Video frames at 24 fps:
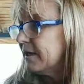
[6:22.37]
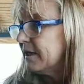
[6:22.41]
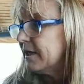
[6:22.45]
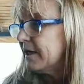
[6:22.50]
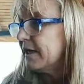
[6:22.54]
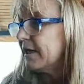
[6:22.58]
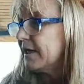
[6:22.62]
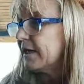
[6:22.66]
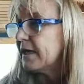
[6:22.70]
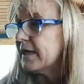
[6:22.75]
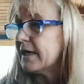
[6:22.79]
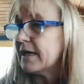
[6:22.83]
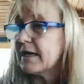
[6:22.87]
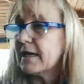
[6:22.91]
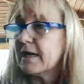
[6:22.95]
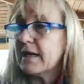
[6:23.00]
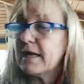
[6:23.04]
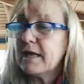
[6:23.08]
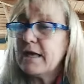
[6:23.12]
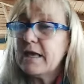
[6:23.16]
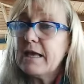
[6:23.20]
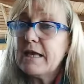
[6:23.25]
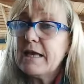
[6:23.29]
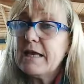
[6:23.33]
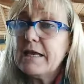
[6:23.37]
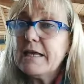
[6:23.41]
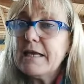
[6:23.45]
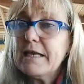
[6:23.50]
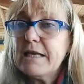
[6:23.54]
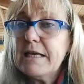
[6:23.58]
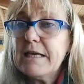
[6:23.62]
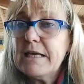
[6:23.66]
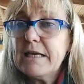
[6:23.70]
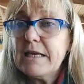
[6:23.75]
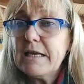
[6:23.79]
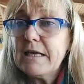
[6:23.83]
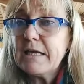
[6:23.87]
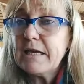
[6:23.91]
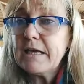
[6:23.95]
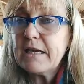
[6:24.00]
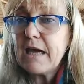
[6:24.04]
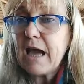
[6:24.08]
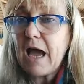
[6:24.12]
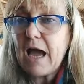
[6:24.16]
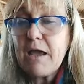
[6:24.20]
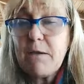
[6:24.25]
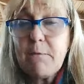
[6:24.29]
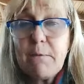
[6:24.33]
Eh, y
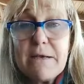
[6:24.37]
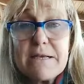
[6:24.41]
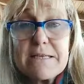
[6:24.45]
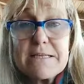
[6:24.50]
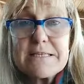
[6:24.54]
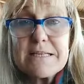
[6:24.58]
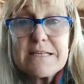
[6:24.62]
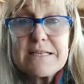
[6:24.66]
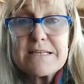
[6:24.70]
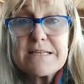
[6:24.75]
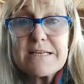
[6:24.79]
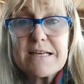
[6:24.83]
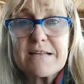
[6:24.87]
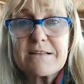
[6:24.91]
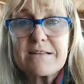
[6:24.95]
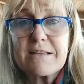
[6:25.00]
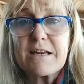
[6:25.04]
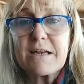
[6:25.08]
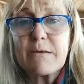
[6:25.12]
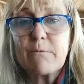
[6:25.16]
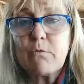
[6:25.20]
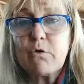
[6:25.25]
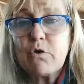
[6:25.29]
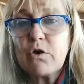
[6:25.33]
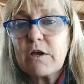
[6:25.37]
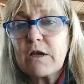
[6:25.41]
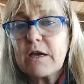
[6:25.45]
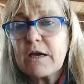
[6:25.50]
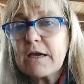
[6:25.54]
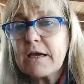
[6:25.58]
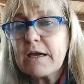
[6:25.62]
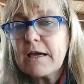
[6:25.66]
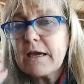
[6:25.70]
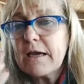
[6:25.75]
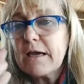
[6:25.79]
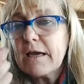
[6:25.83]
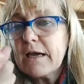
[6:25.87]
hay veces que tenemos que